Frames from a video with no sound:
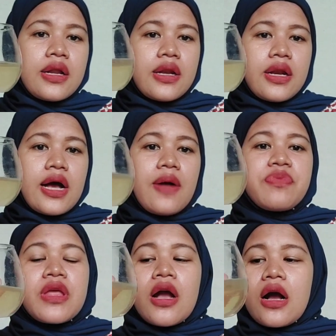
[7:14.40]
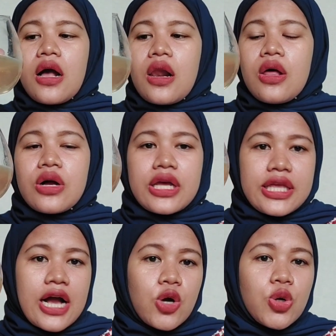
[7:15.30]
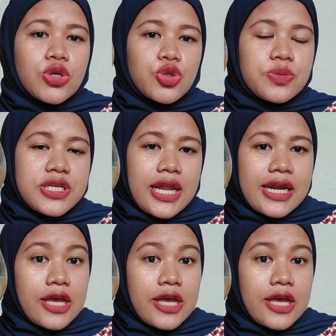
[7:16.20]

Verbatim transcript: Nah, kalau ketika aku konsumsi Laili